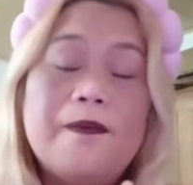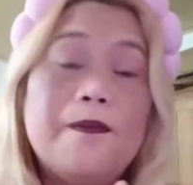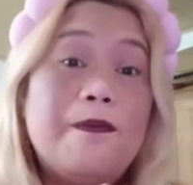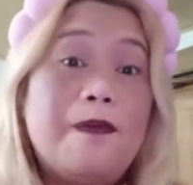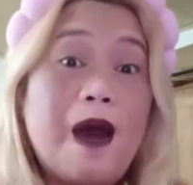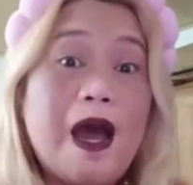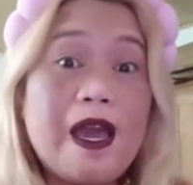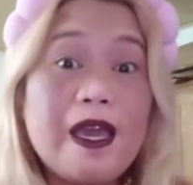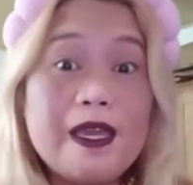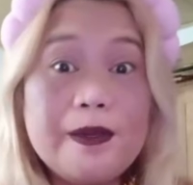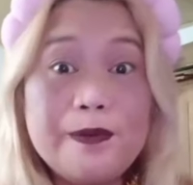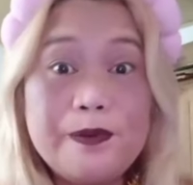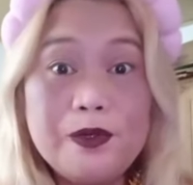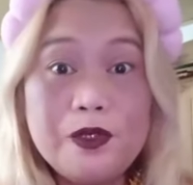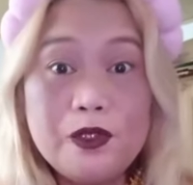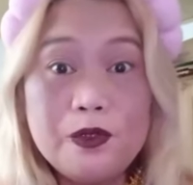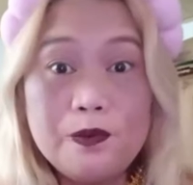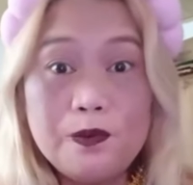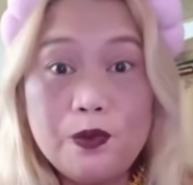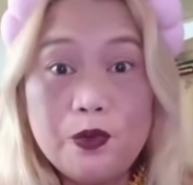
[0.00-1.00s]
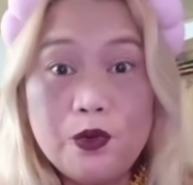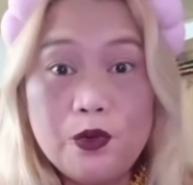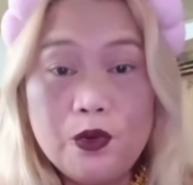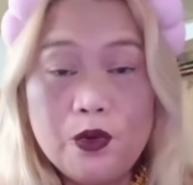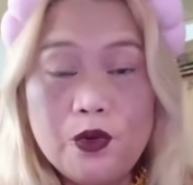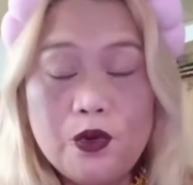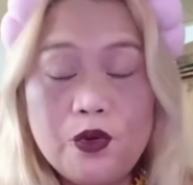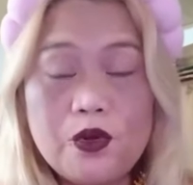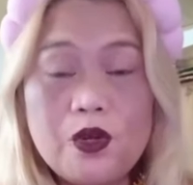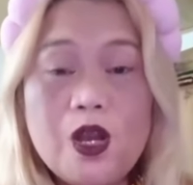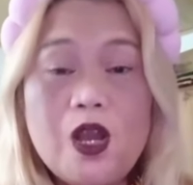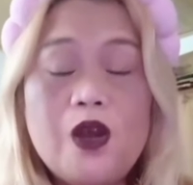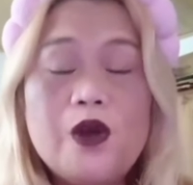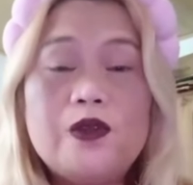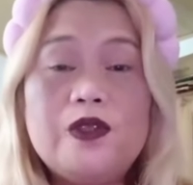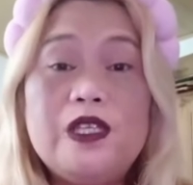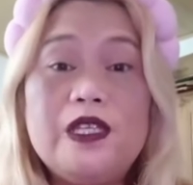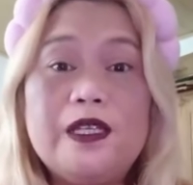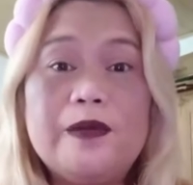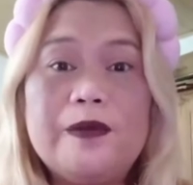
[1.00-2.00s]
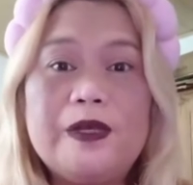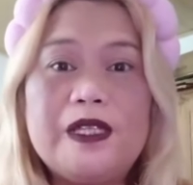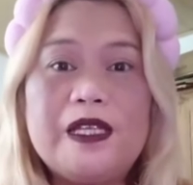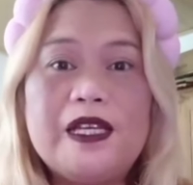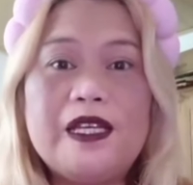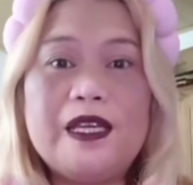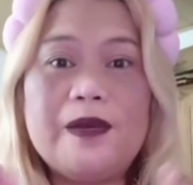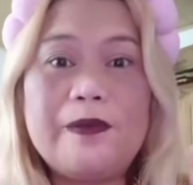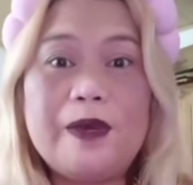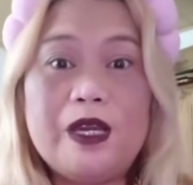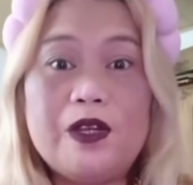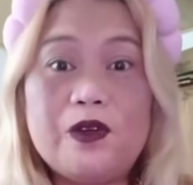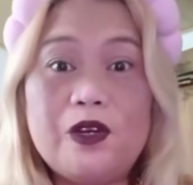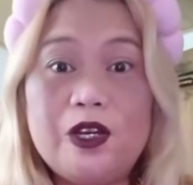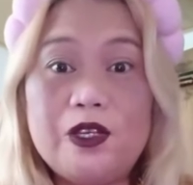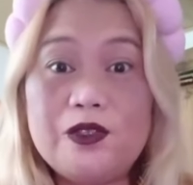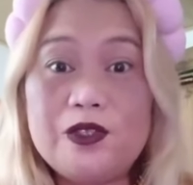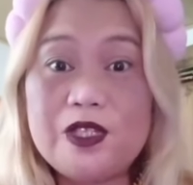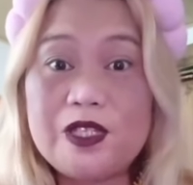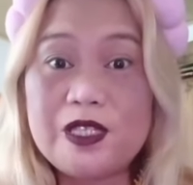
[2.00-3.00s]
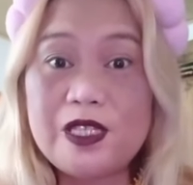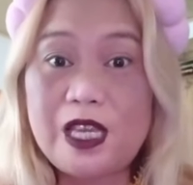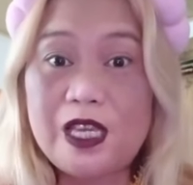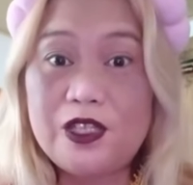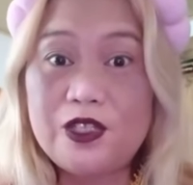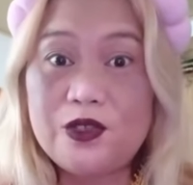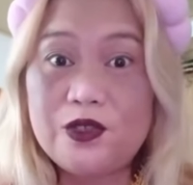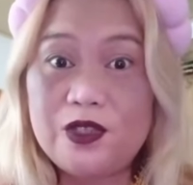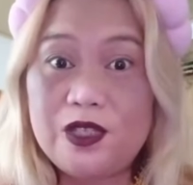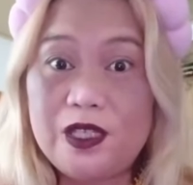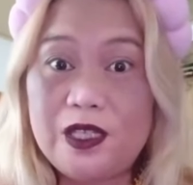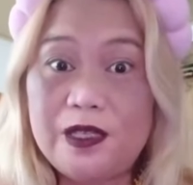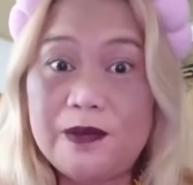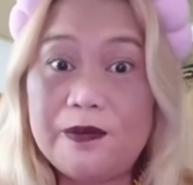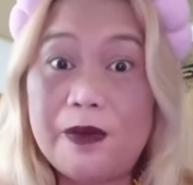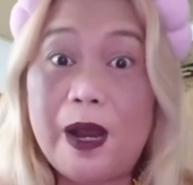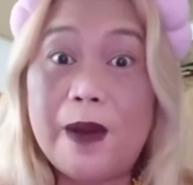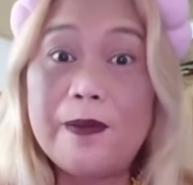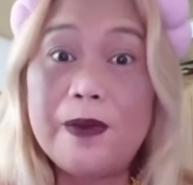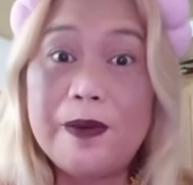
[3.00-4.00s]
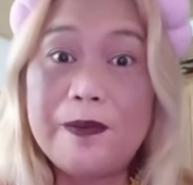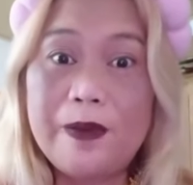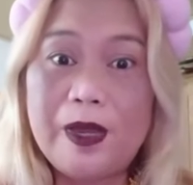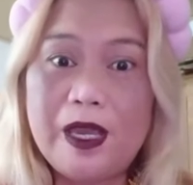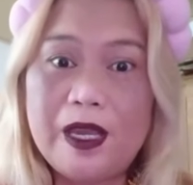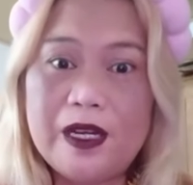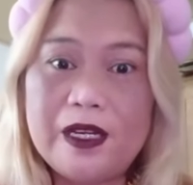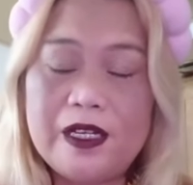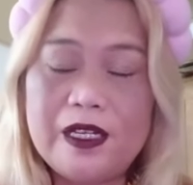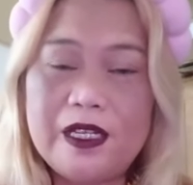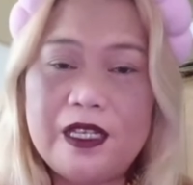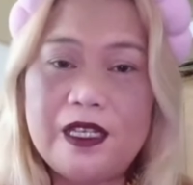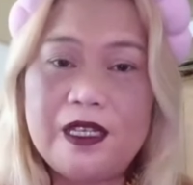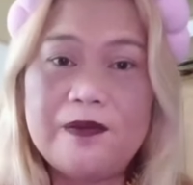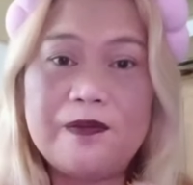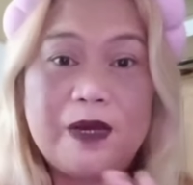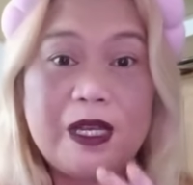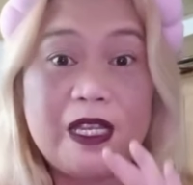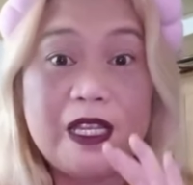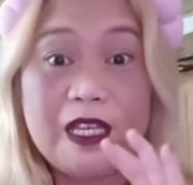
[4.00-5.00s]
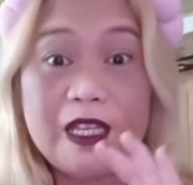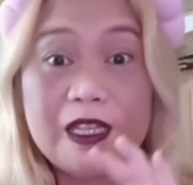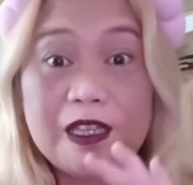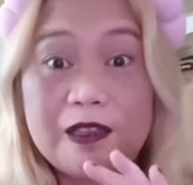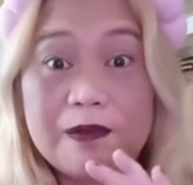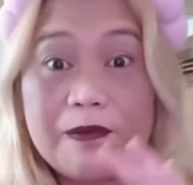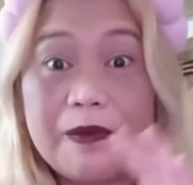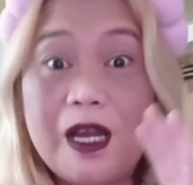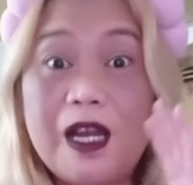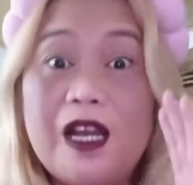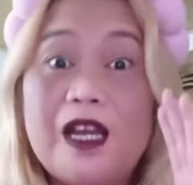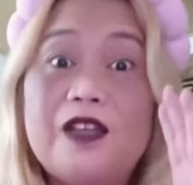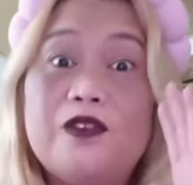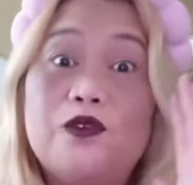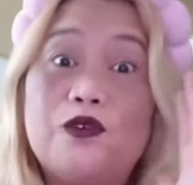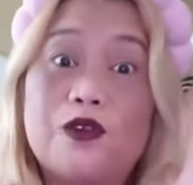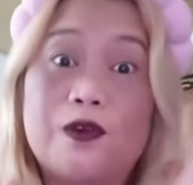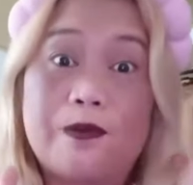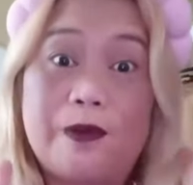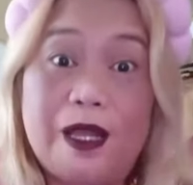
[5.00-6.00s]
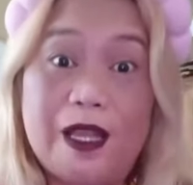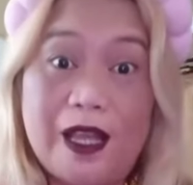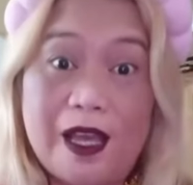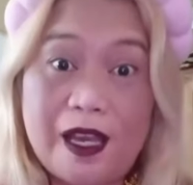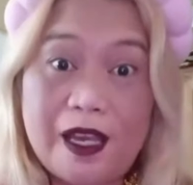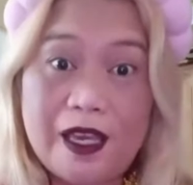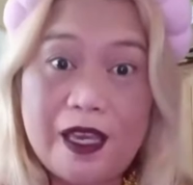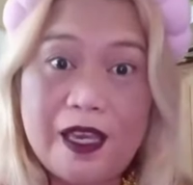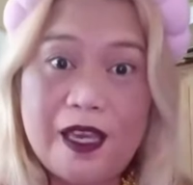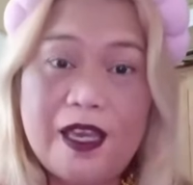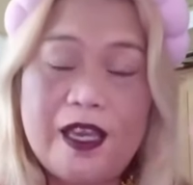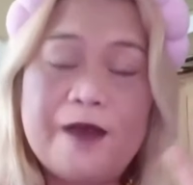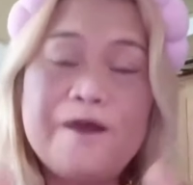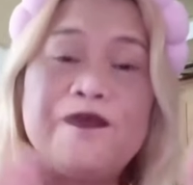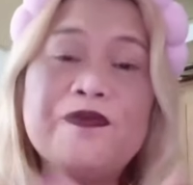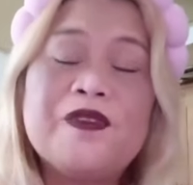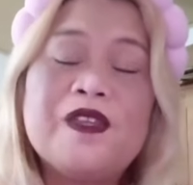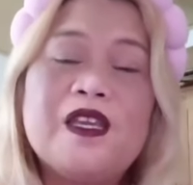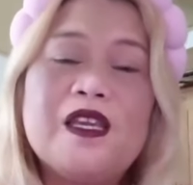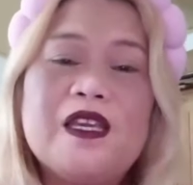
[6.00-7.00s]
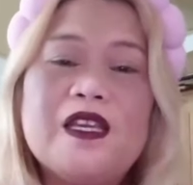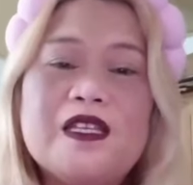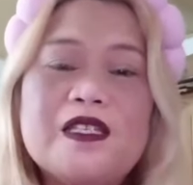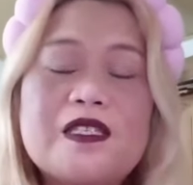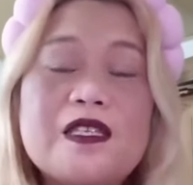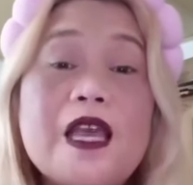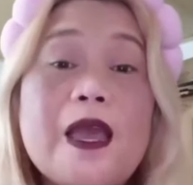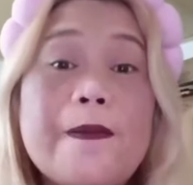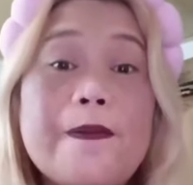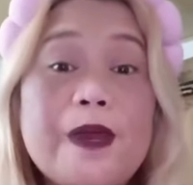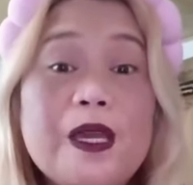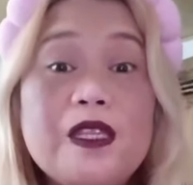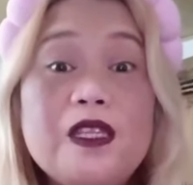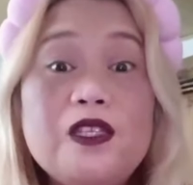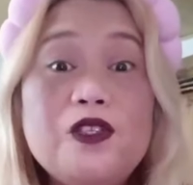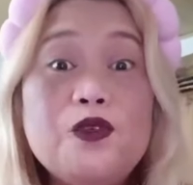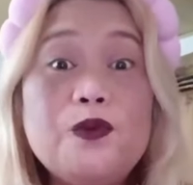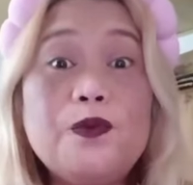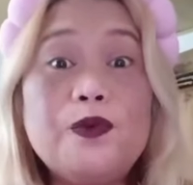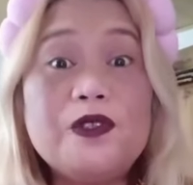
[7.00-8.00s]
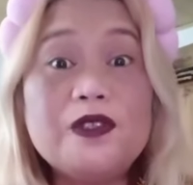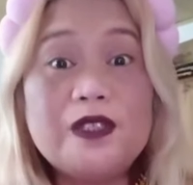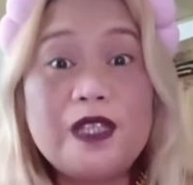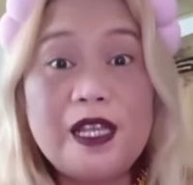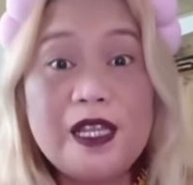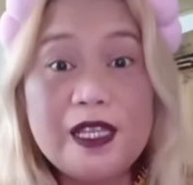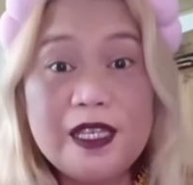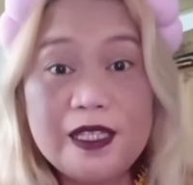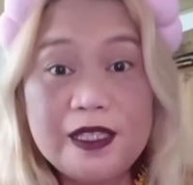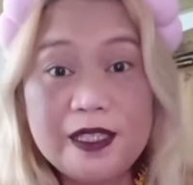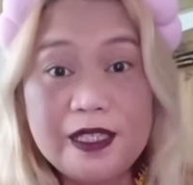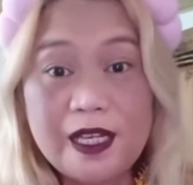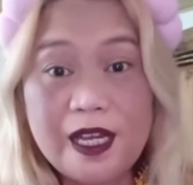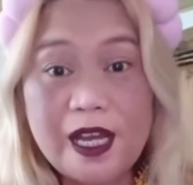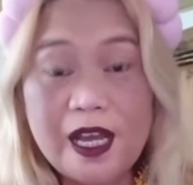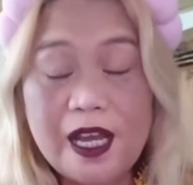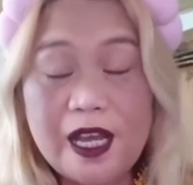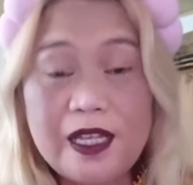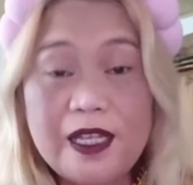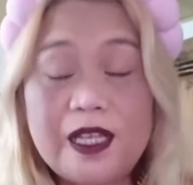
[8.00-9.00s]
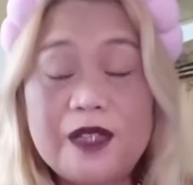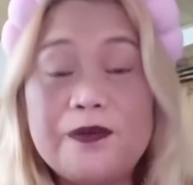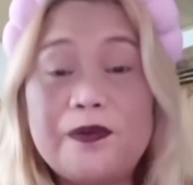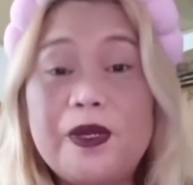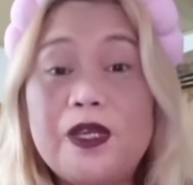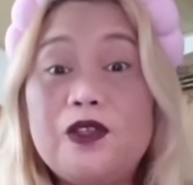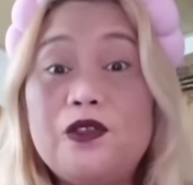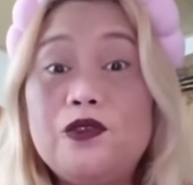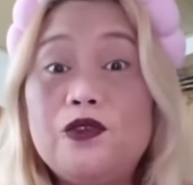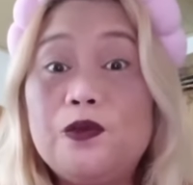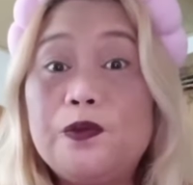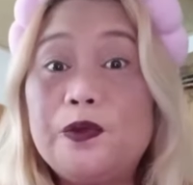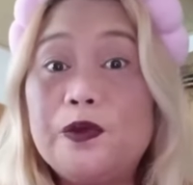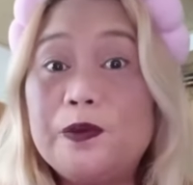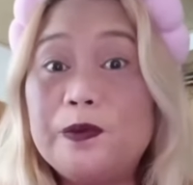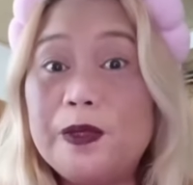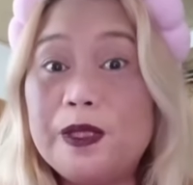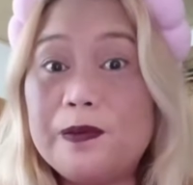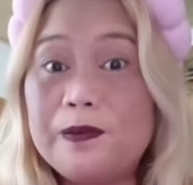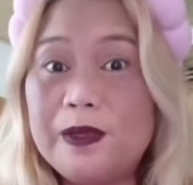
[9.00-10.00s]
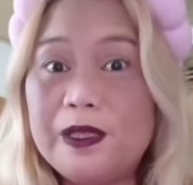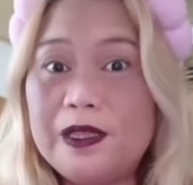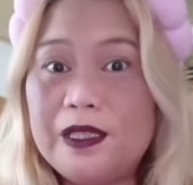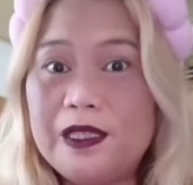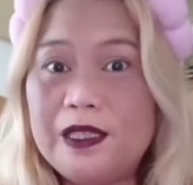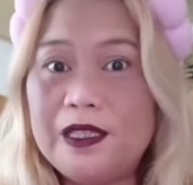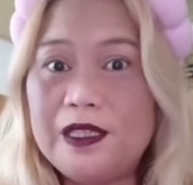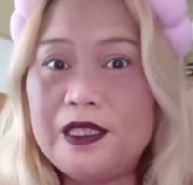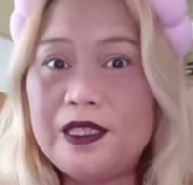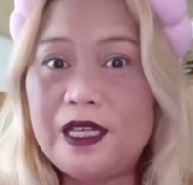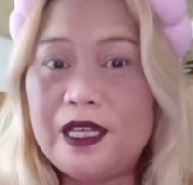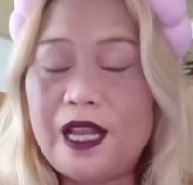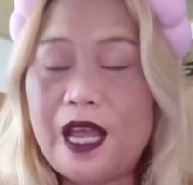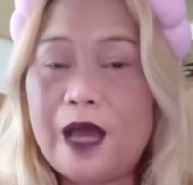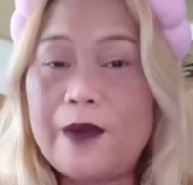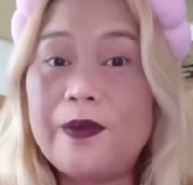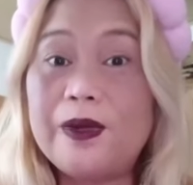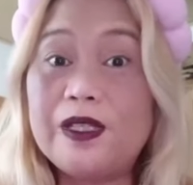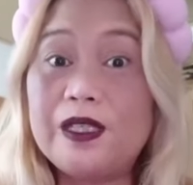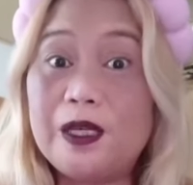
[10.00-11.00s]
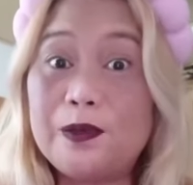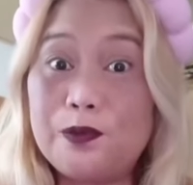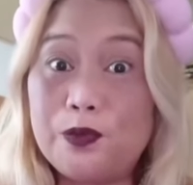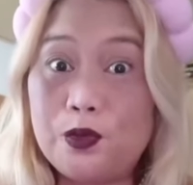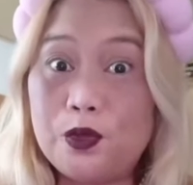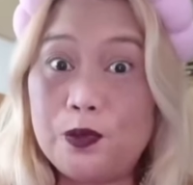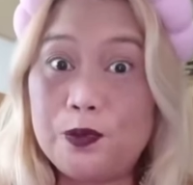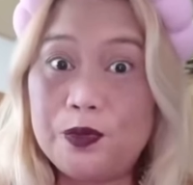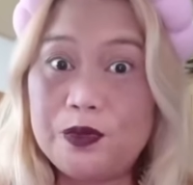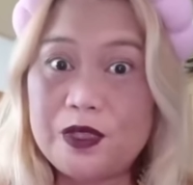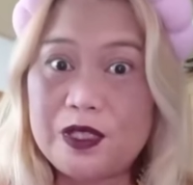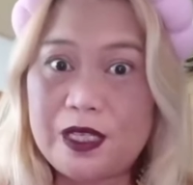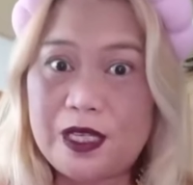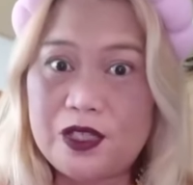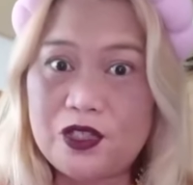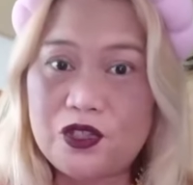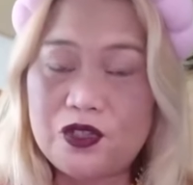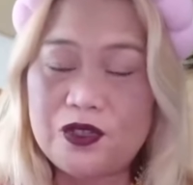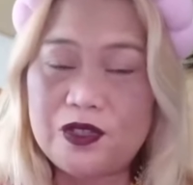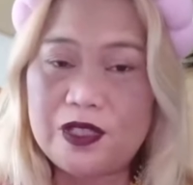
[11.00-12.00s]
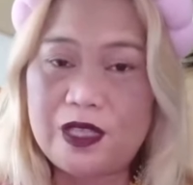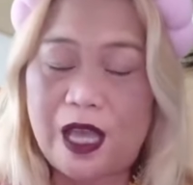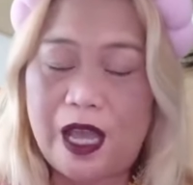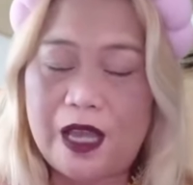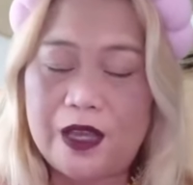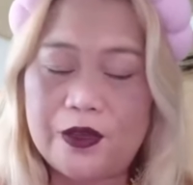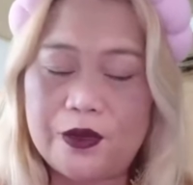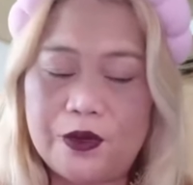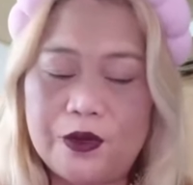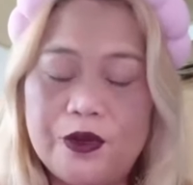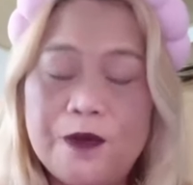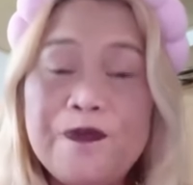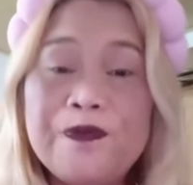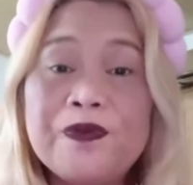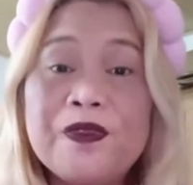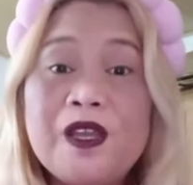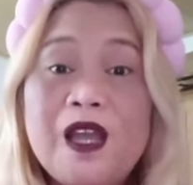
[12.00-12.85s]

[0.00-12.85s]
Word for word: Bible book, o di naman kaya meron kayong statue ni Mama Mary, maliit man or malaki, is pwede nyo pong dalhin yan at pwede nyo pong bitbitin yan habang nagpro-procession tayo.